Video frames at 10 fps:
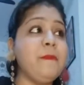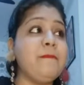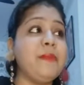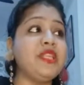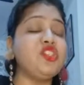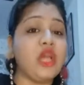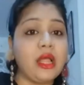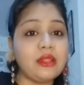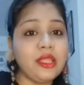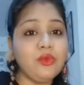मैं
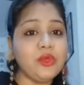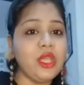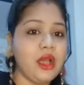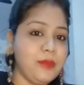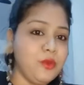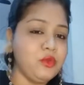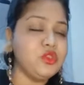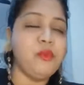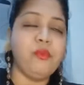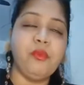चाहती हूँ कि आप लोग
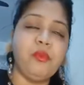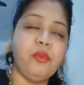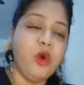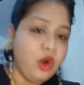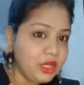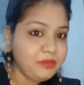मुझे बहुत